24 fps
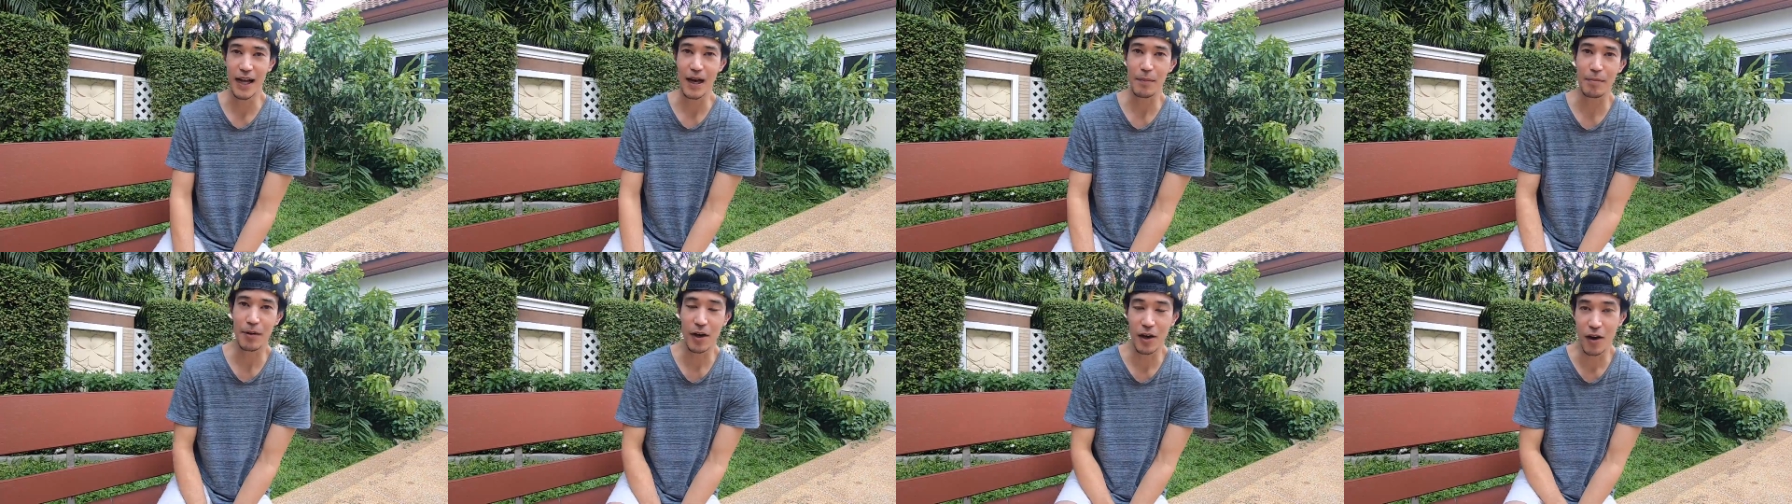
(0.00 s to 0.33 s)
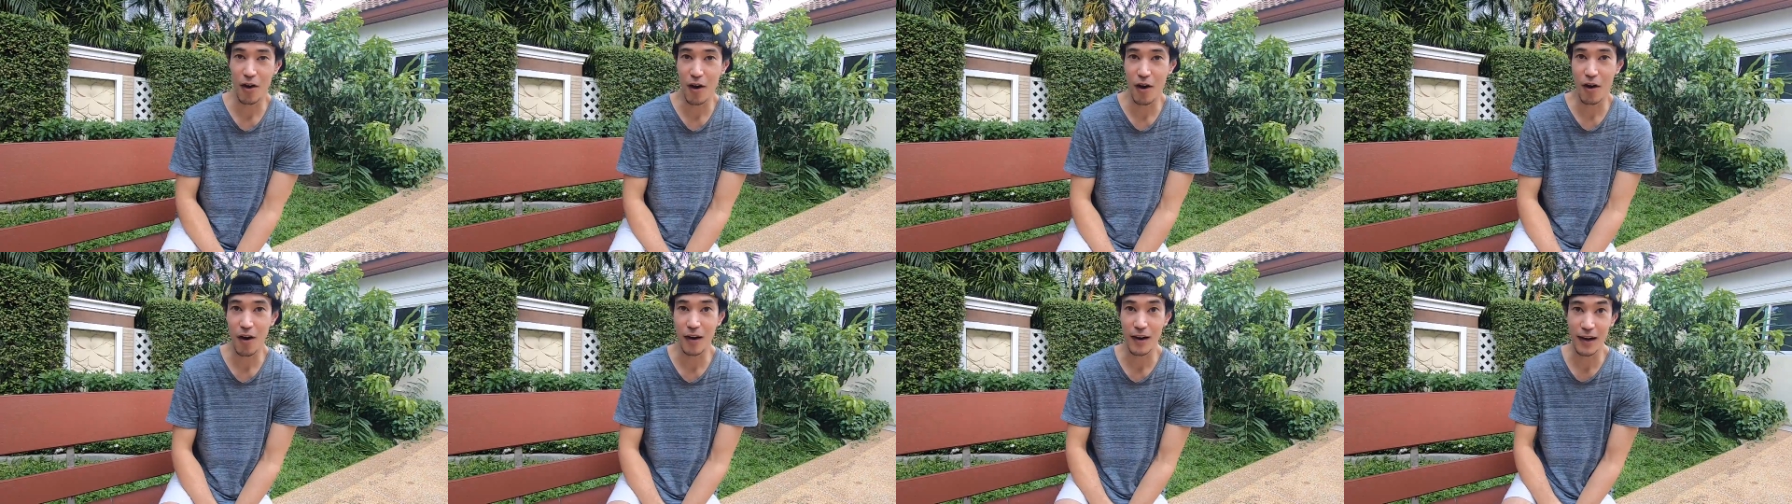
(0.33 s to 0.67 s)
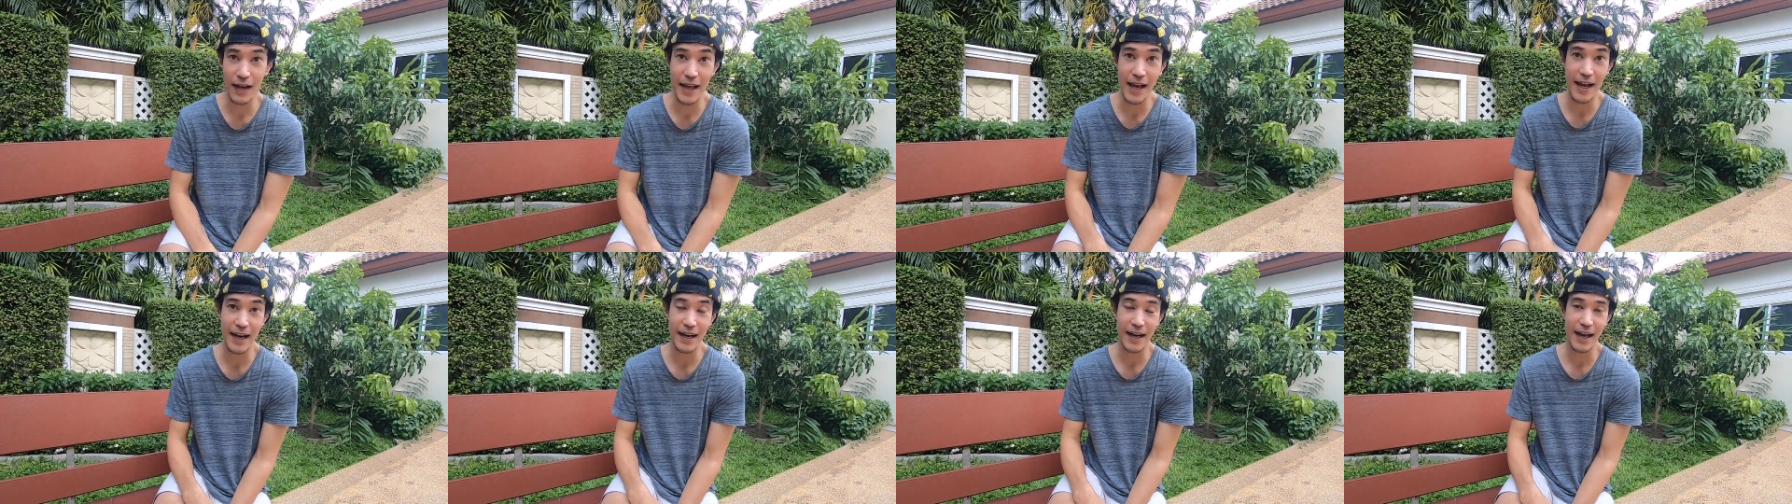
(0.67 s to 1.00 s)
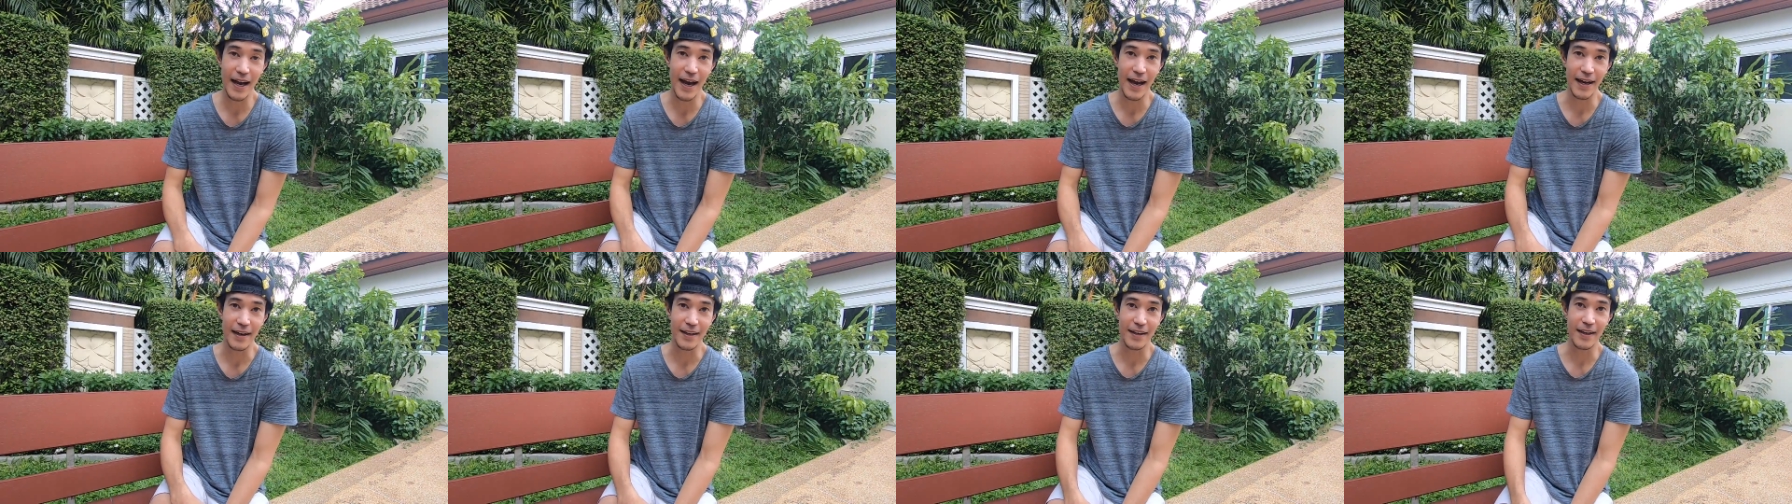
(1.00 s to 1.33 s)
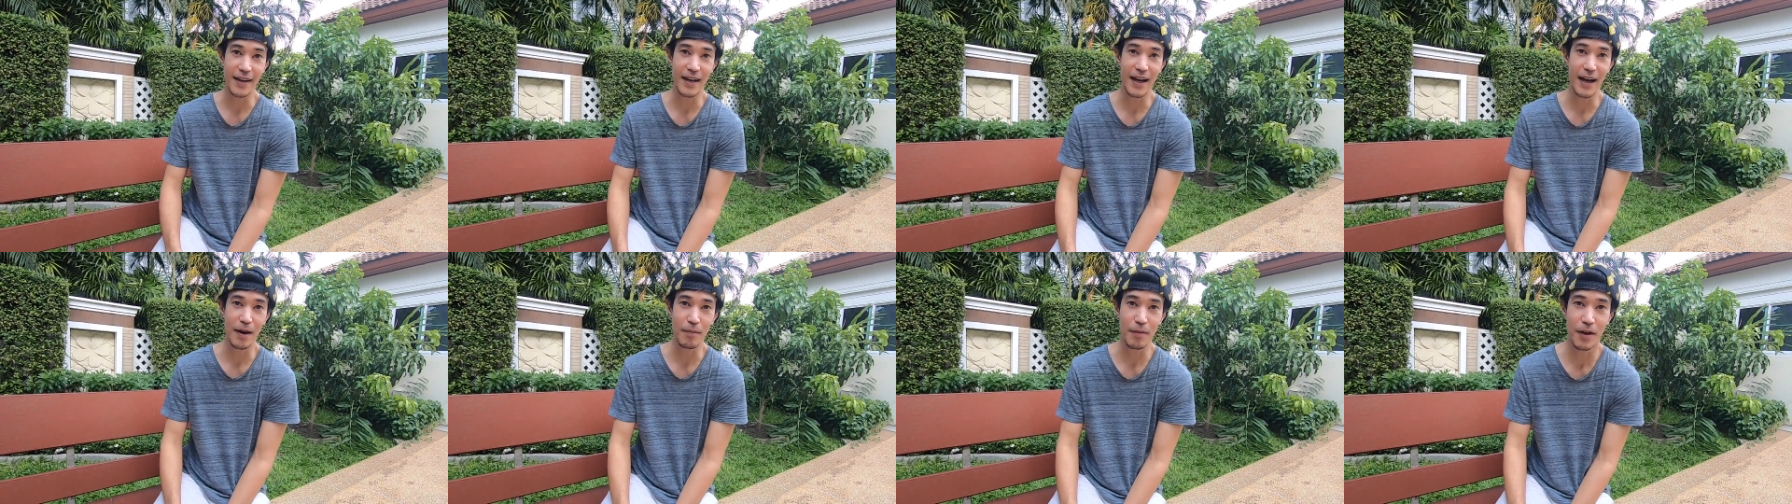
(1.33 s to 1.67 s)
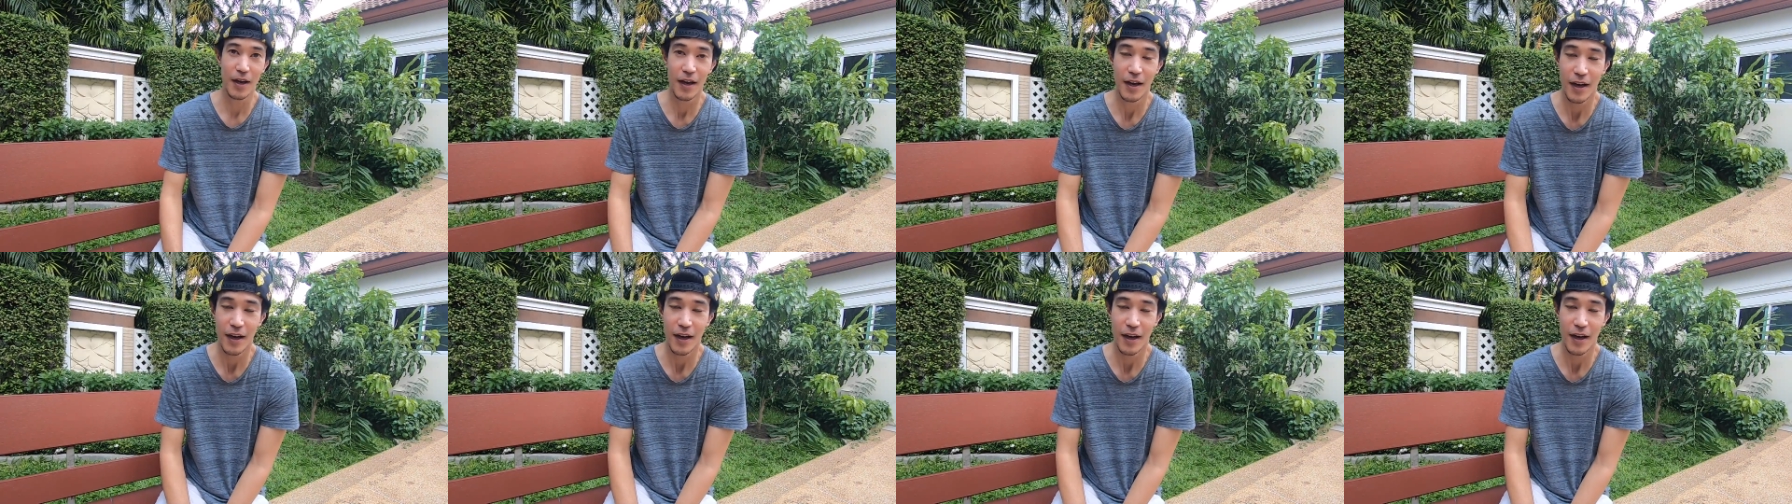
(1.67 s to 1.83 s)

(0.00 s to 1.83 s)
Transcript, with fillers: ครับ แล้วก็เลขรหัสนะครับ